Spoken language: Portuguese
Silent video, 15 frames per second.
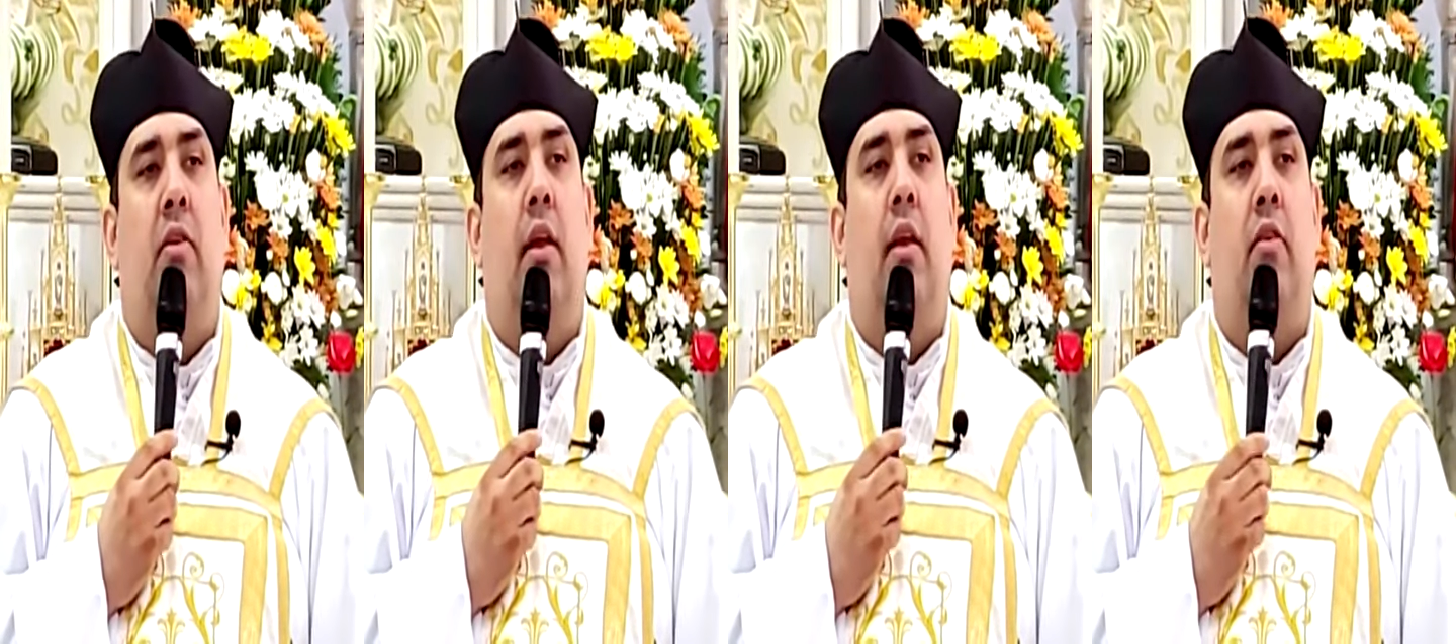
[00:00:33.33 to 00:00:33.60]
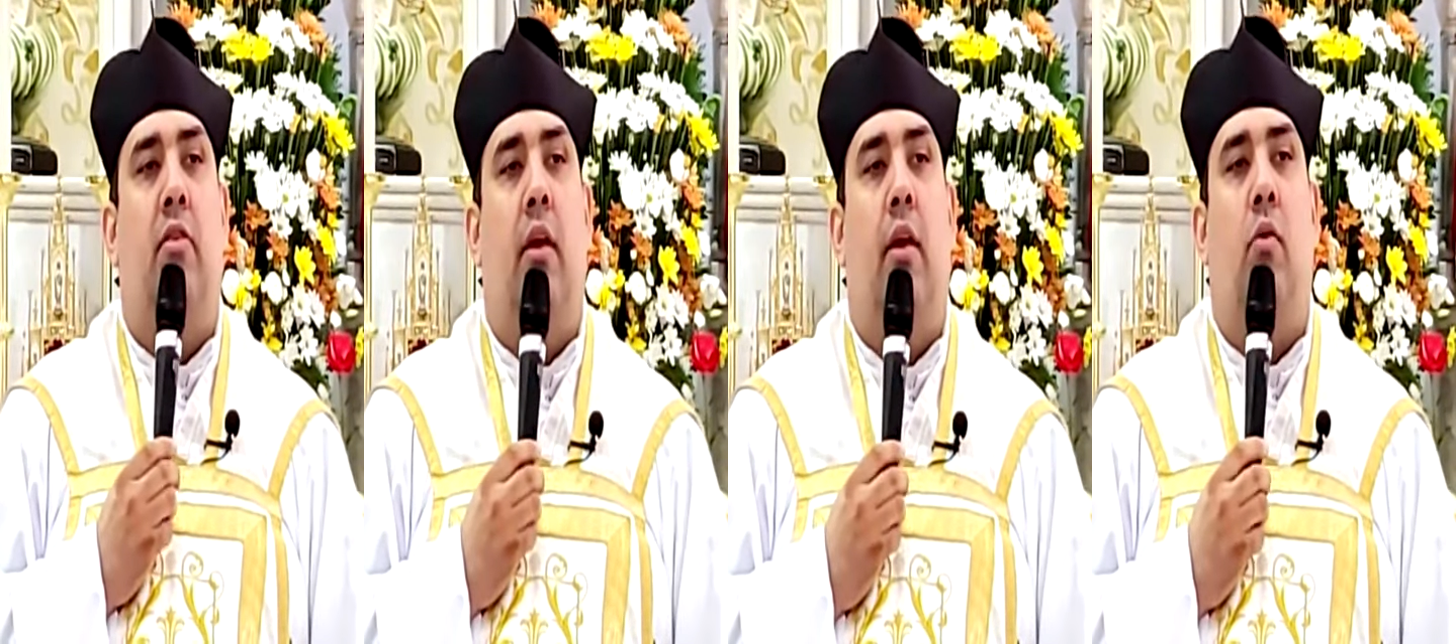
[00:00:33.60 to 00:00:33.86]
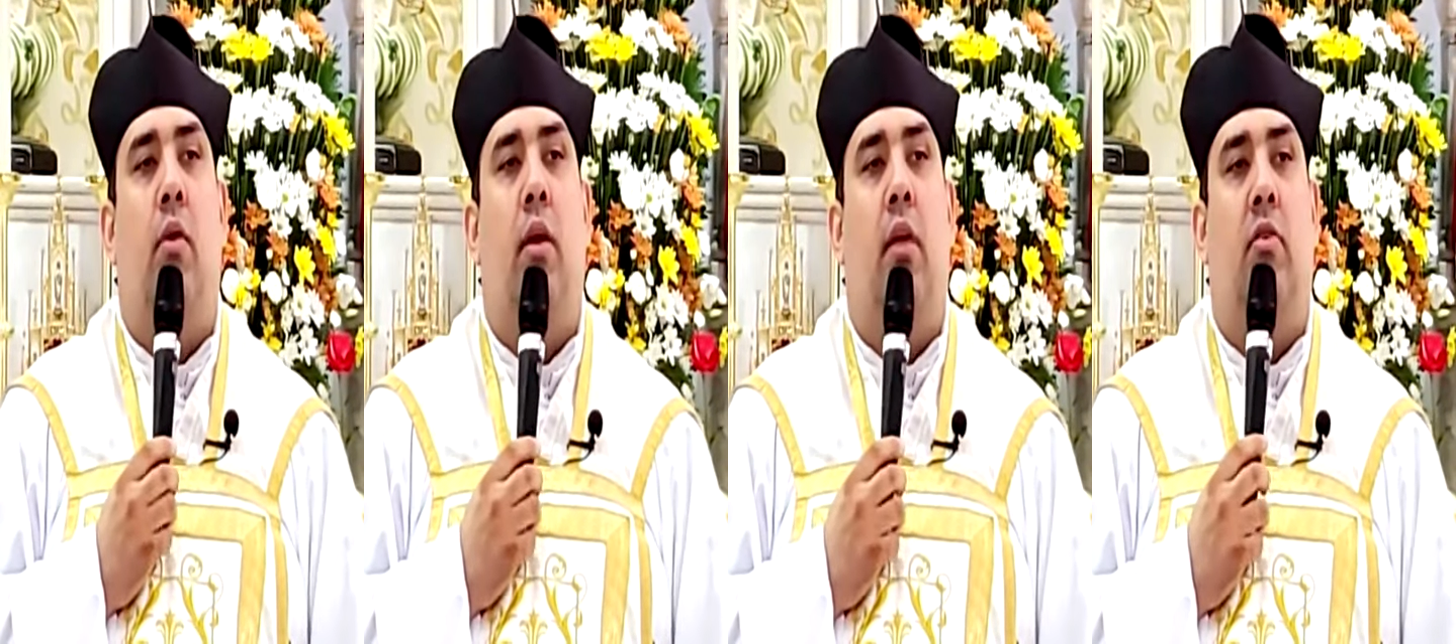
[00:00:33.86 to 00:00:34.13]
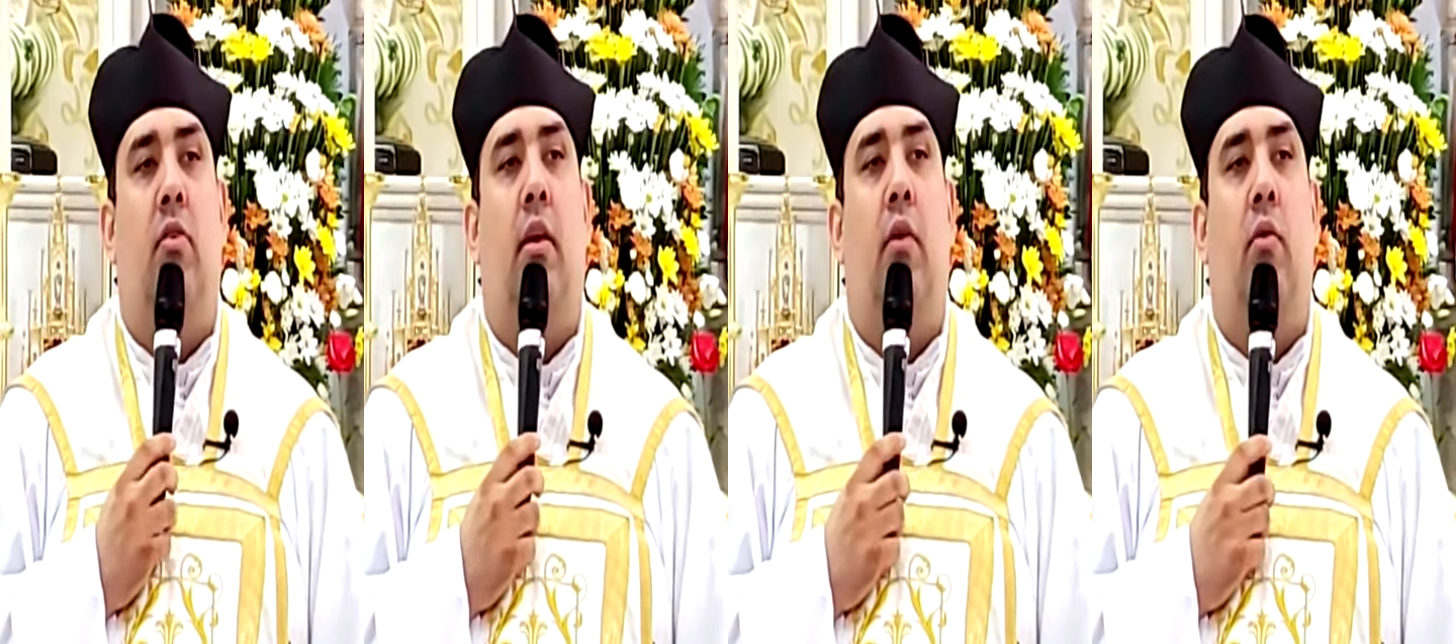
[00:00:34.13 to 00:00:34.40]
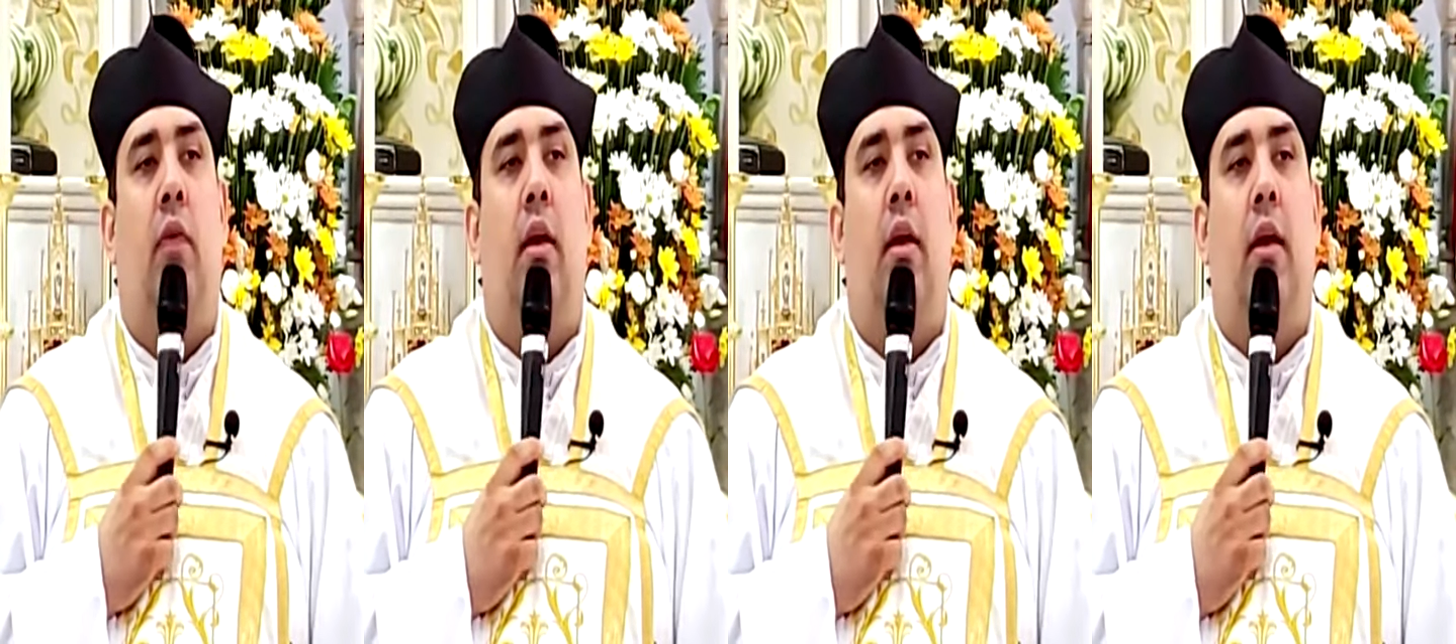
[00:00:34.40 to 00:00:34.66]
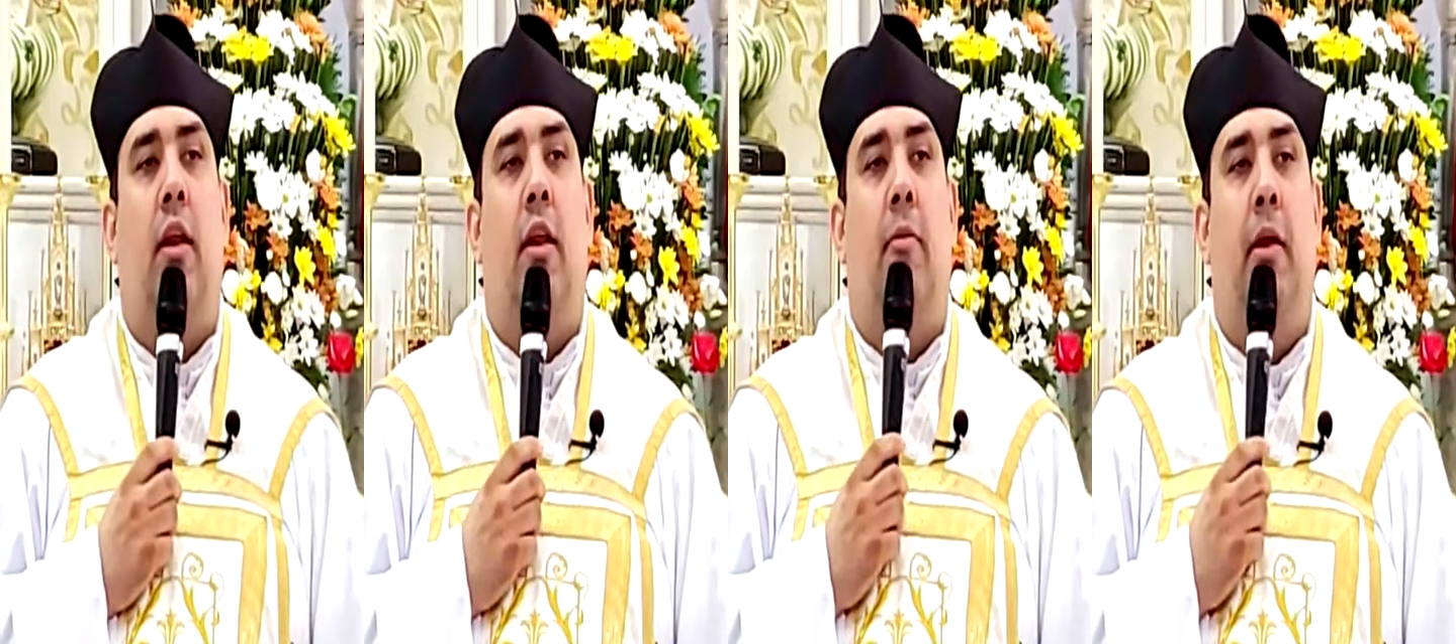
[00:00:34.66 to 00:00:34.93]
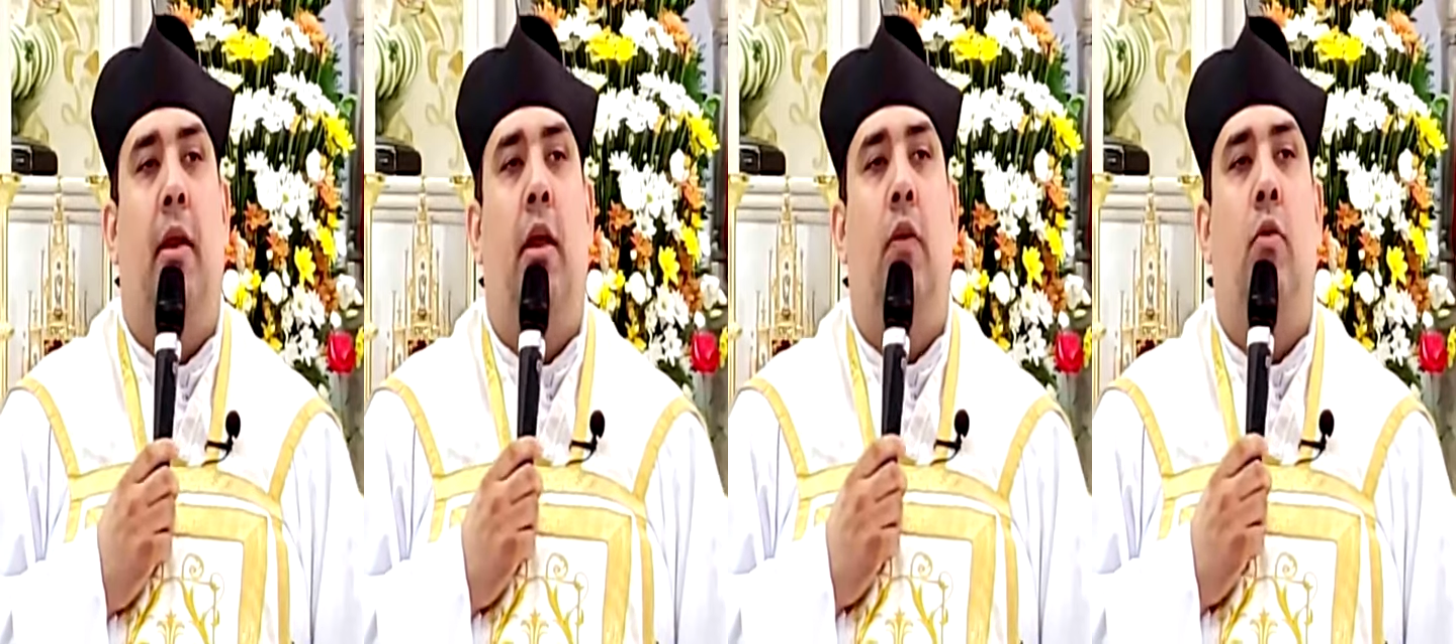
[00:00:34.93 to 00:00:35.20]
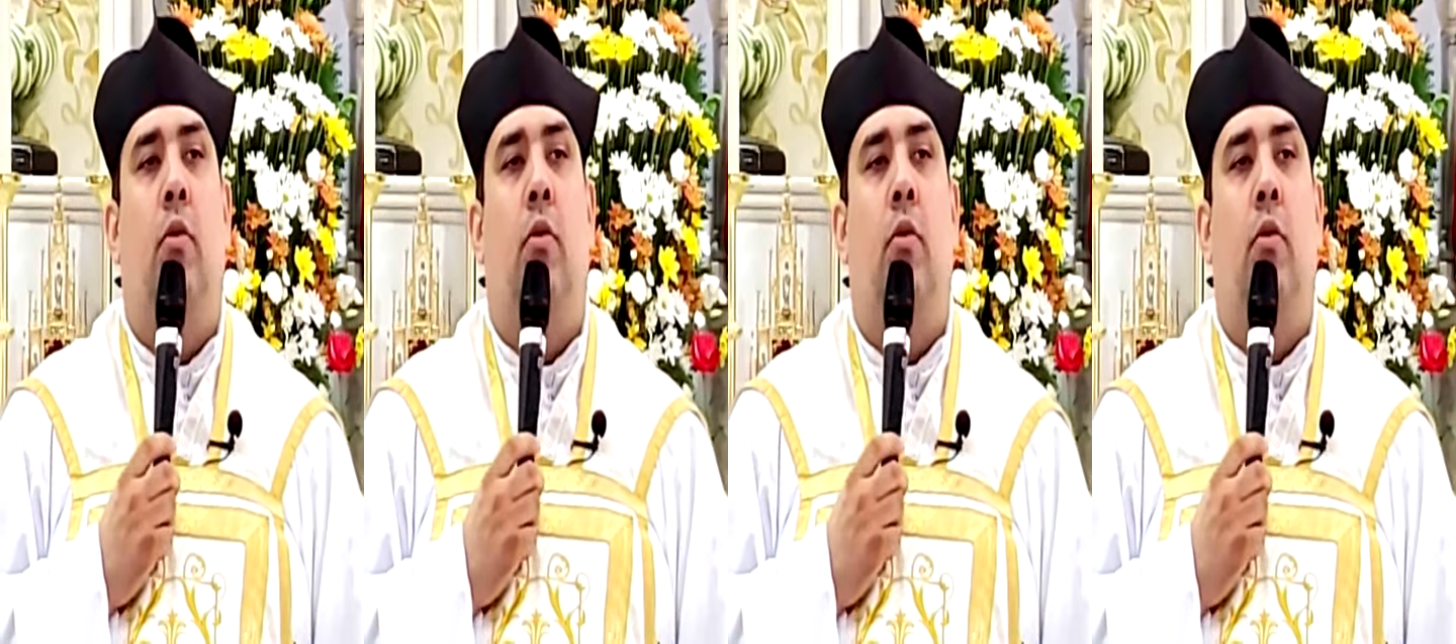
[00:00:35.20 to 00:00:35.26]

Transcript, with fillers: mas eles reconheceram que aquele